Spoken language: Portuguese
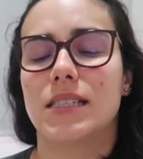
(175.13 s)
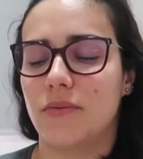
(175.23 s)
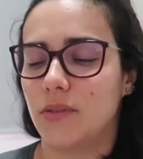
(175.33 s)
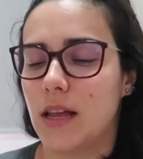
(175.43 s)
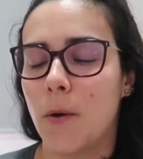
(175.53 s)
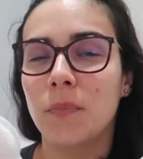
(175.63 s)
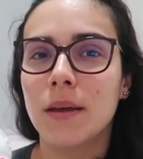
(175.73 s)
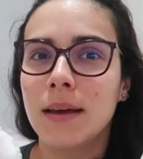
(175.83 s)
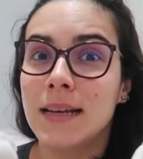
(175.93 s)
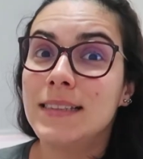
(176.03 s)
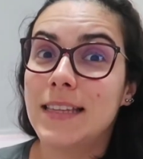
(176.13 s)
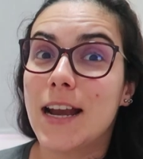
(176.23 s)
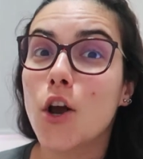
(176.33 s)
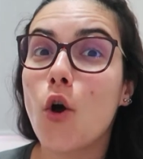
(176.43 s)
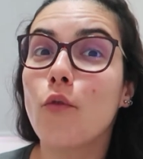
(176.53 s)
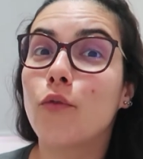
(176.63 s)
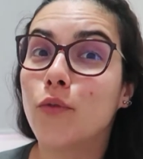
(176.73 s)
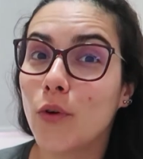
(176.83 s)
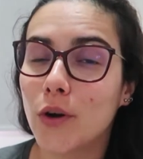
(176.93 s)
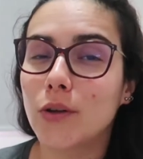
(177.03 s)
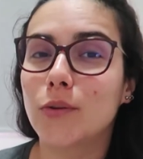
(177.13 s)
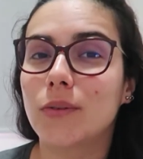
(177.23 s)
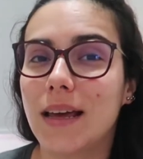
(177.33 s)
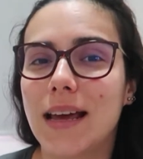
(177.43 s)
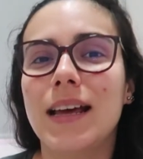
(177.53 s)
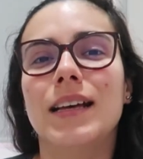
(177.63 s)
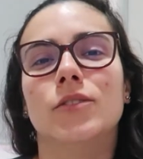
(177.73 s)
afinal ter conforto, né,